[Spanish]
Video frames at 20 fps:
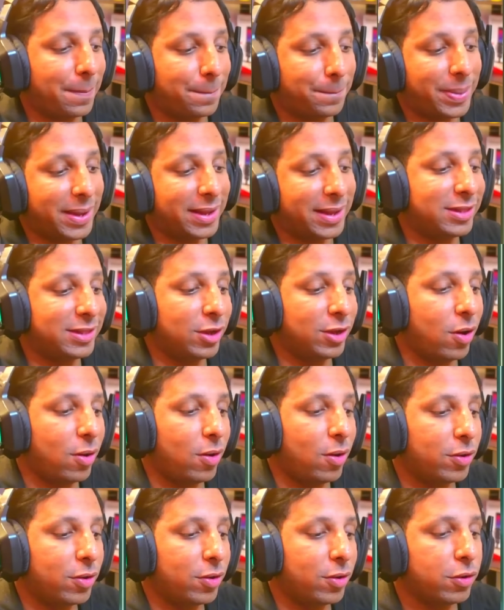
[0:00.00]
Perdió
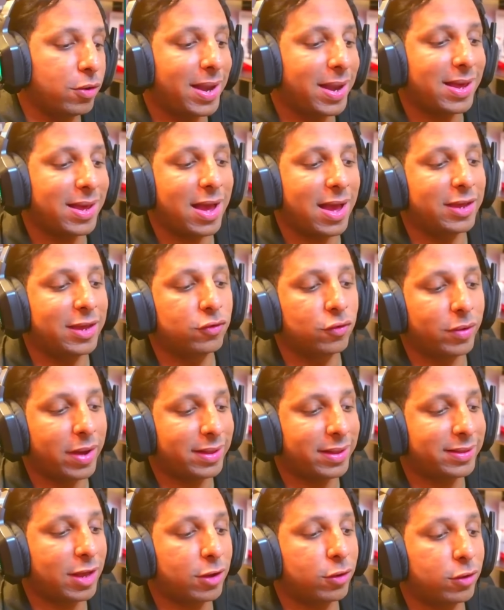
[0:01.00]
Jude Bellingham y su
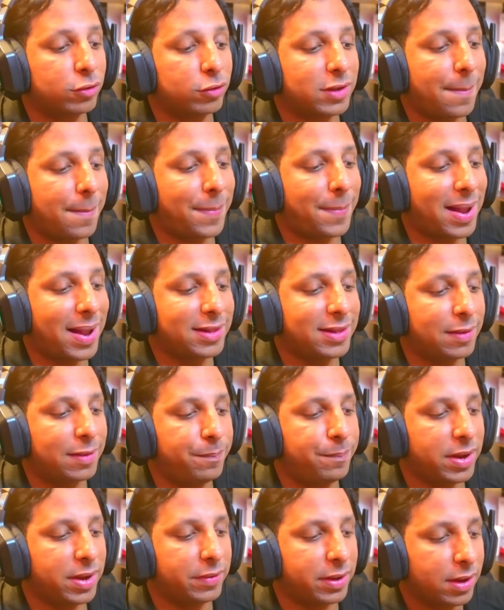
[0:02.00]
gente contra Paldis
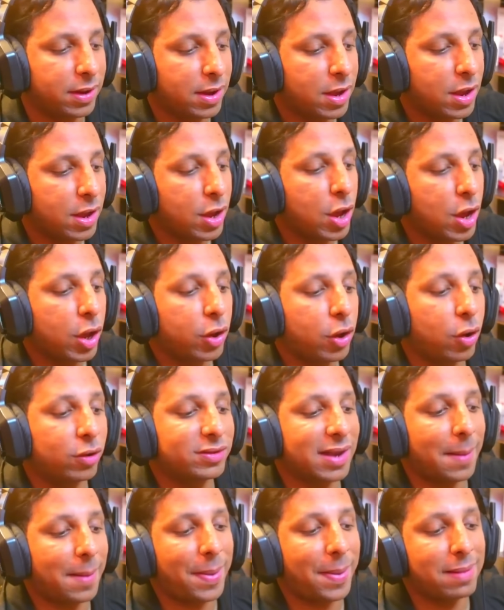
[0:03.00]
Bibi.
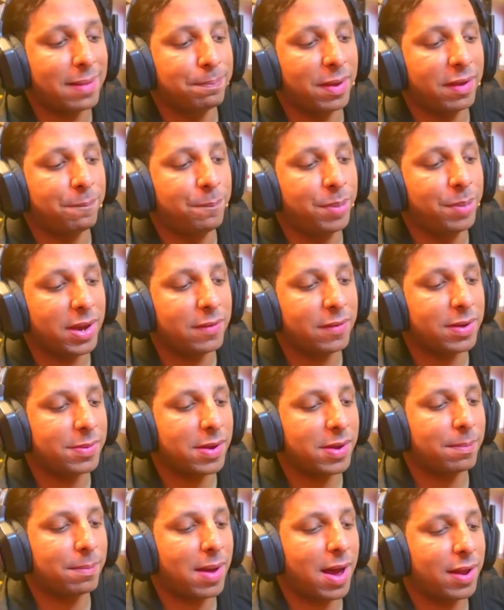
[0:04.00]
Contra Paldis Bibi, mi
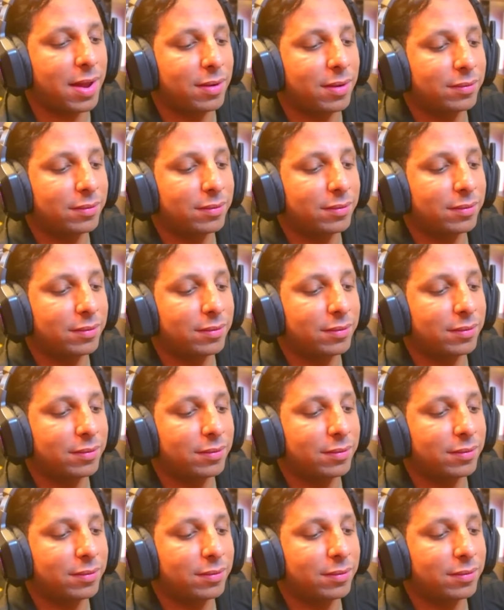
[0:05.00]
hermano.